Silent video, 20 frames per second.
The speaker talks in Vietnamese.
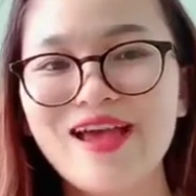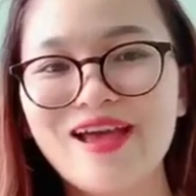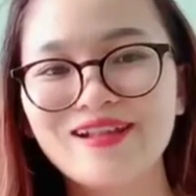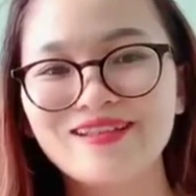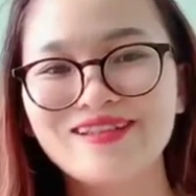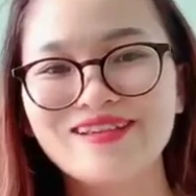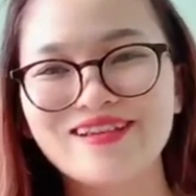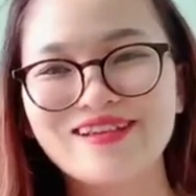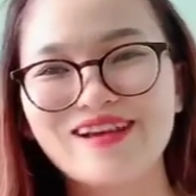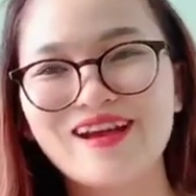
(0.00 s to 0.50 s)

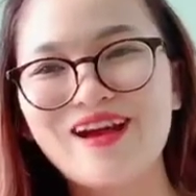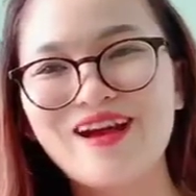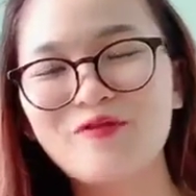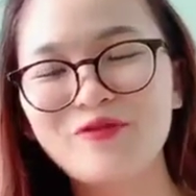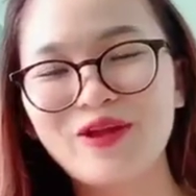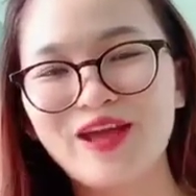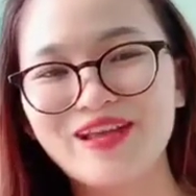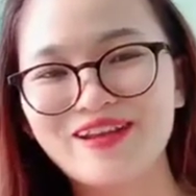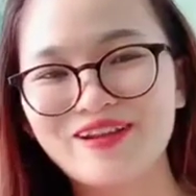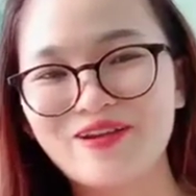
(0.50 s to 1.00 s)
thì cái câu
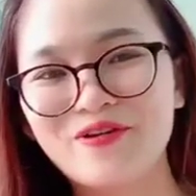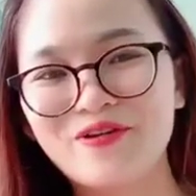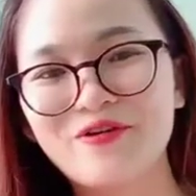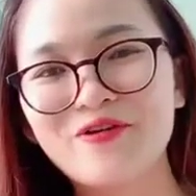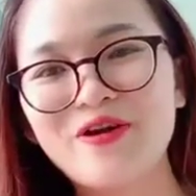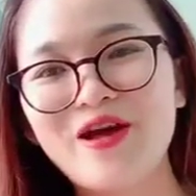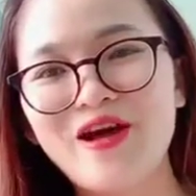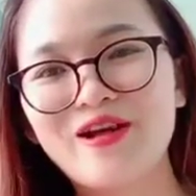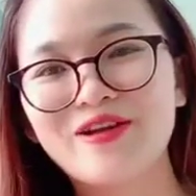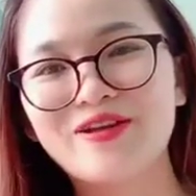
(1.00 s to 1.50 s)
này nó
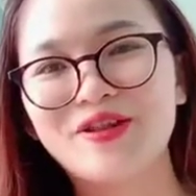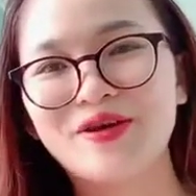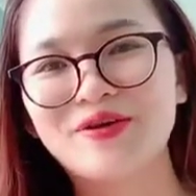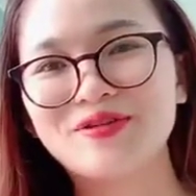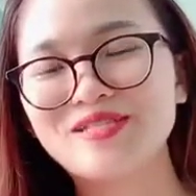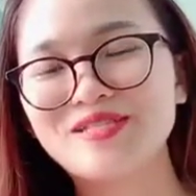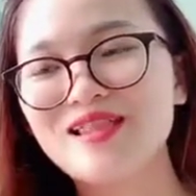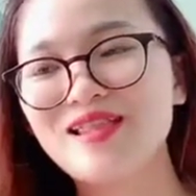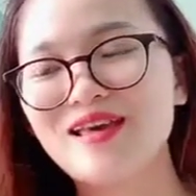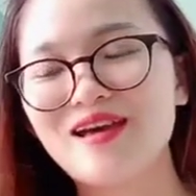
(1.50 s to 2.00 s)
nó
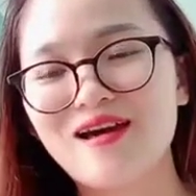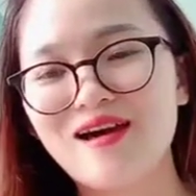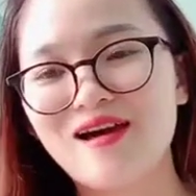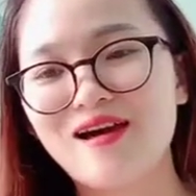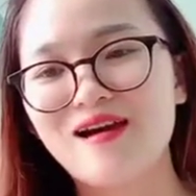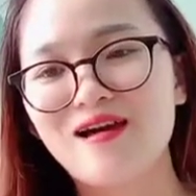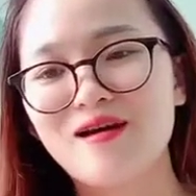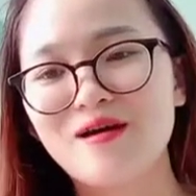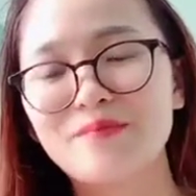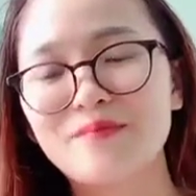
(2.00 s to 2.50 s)
rất là
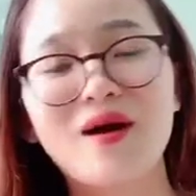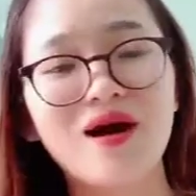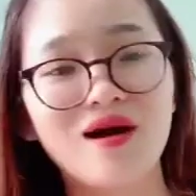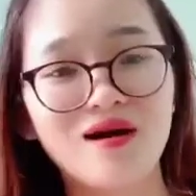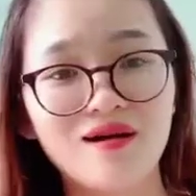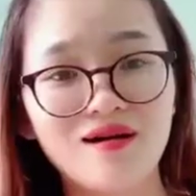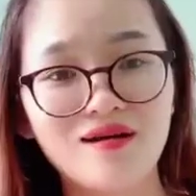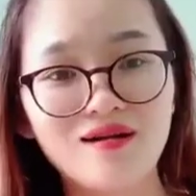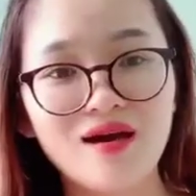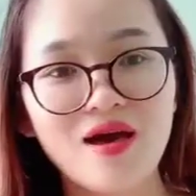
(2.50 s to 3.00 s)

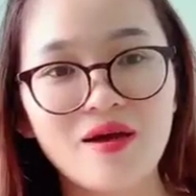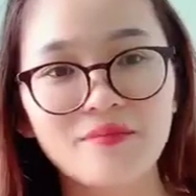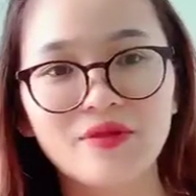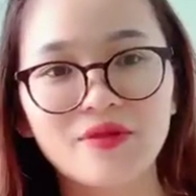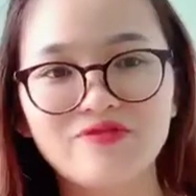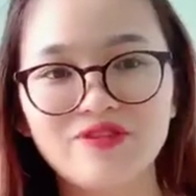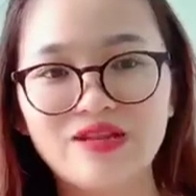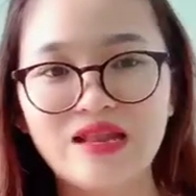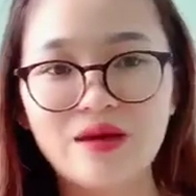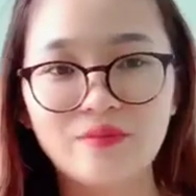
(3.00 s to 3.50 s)
mở bởi
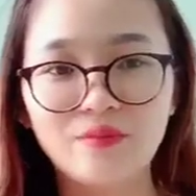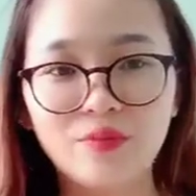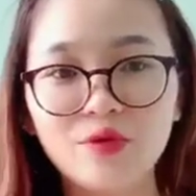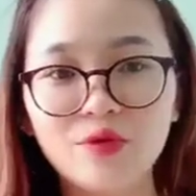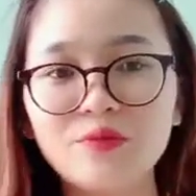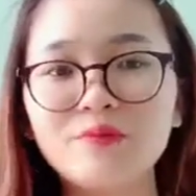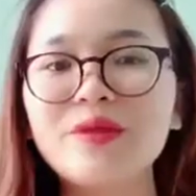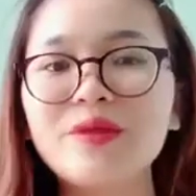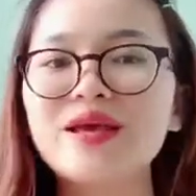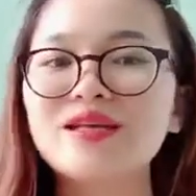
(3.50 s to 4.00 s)
vì là mỗi
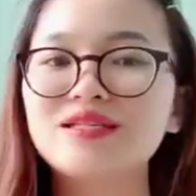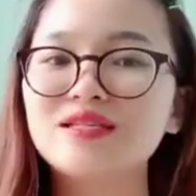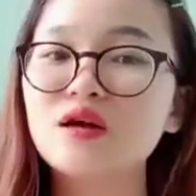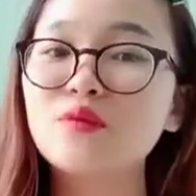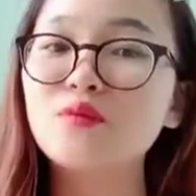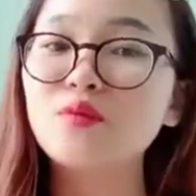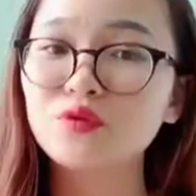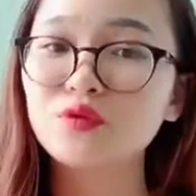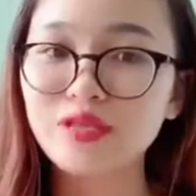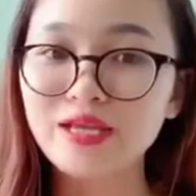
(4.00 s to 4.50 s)
mẹ sẽ có
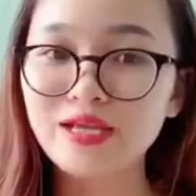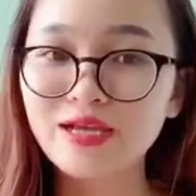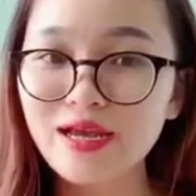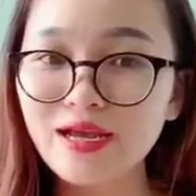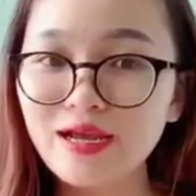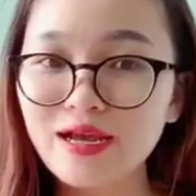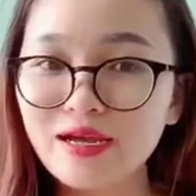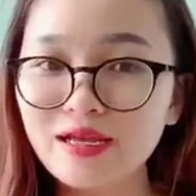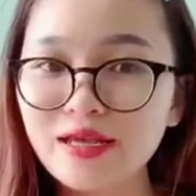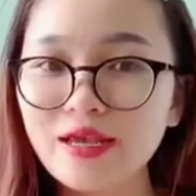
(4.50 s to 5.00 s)
một tính cách
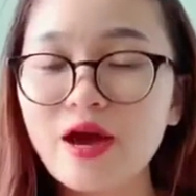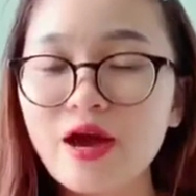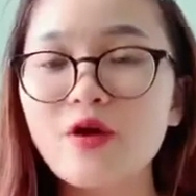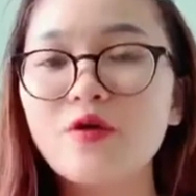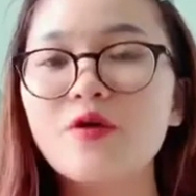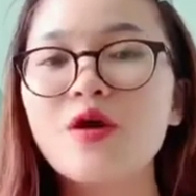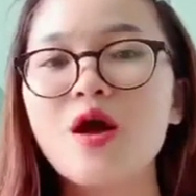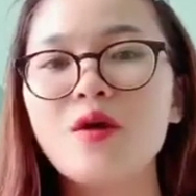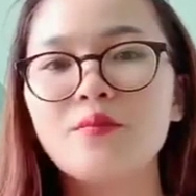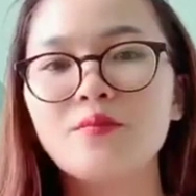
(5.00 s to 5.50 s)
khác nhau
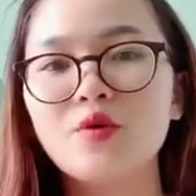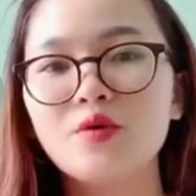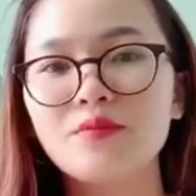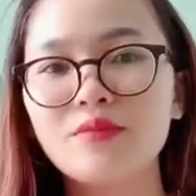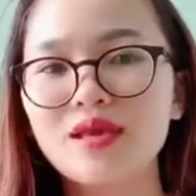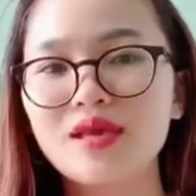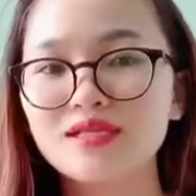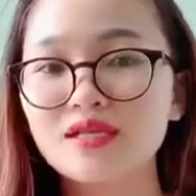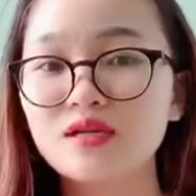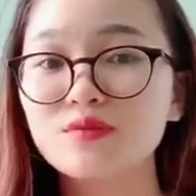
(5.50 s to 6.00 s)
mỗi
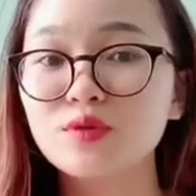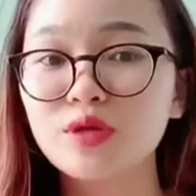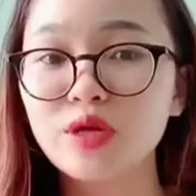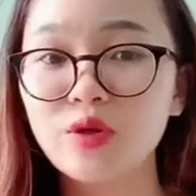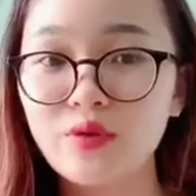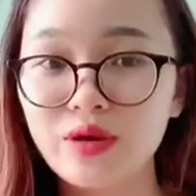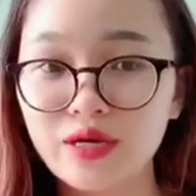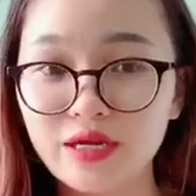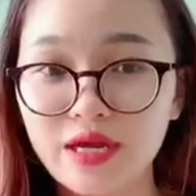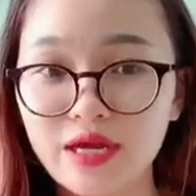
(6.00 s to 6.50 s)
mẹ sẽ có một cái
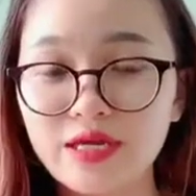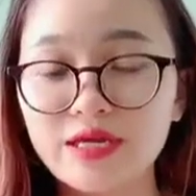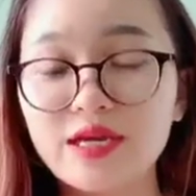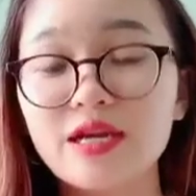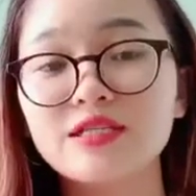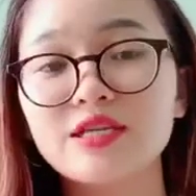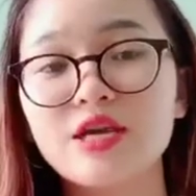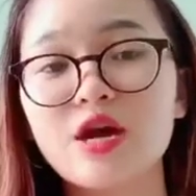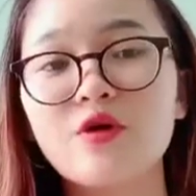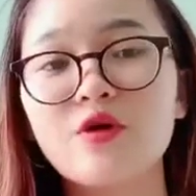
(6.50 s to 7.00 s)
hoàn cảnh khác
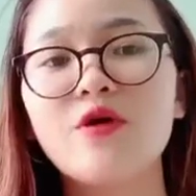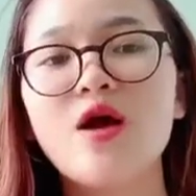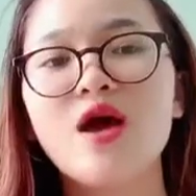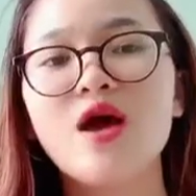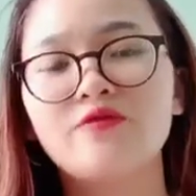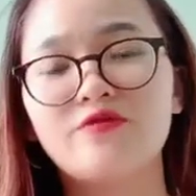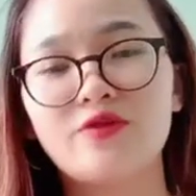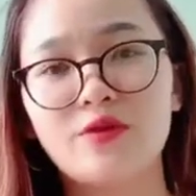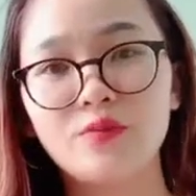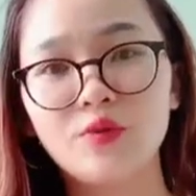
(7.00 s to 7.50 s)
nhau
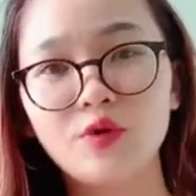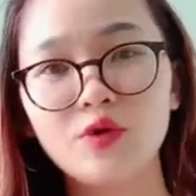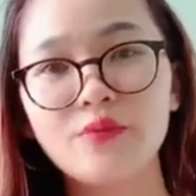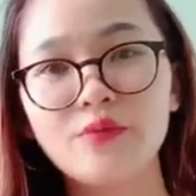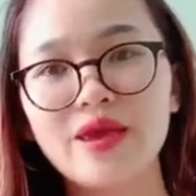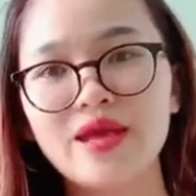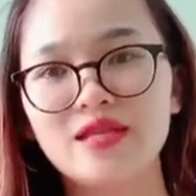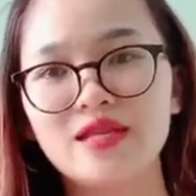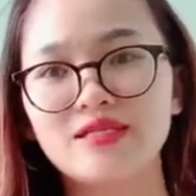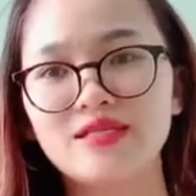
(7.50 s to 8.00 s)
và mỗi
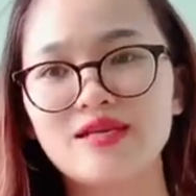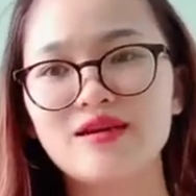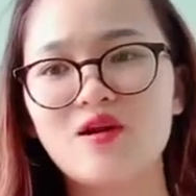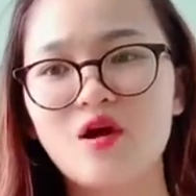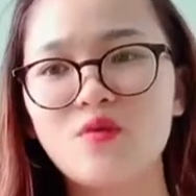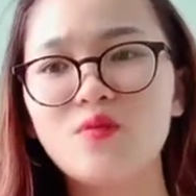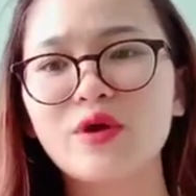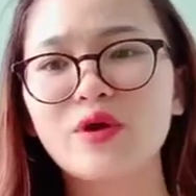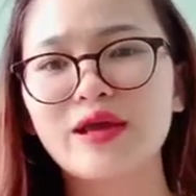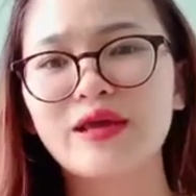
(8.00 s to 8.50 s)
mẹ thì sẽ có
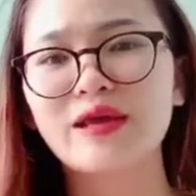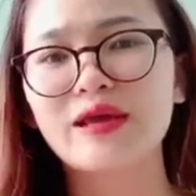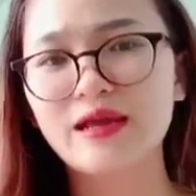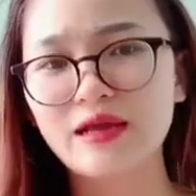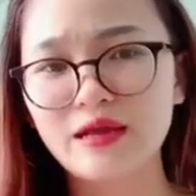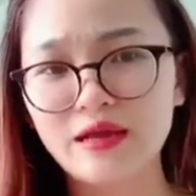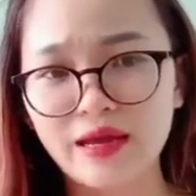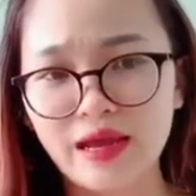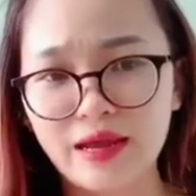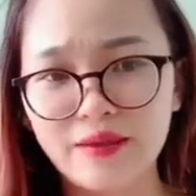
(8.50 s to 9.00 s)
một cái
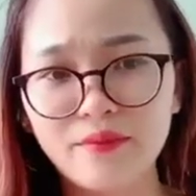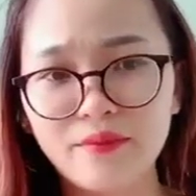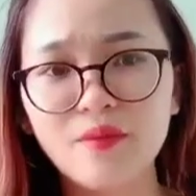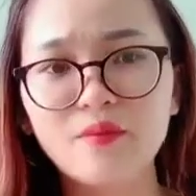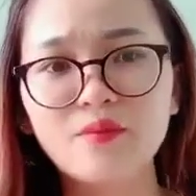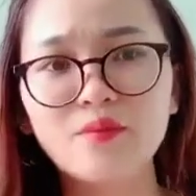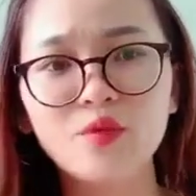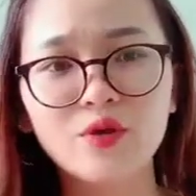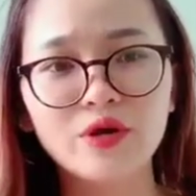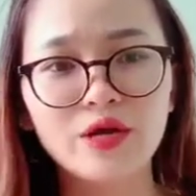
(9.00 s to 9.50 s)
cái mong muốn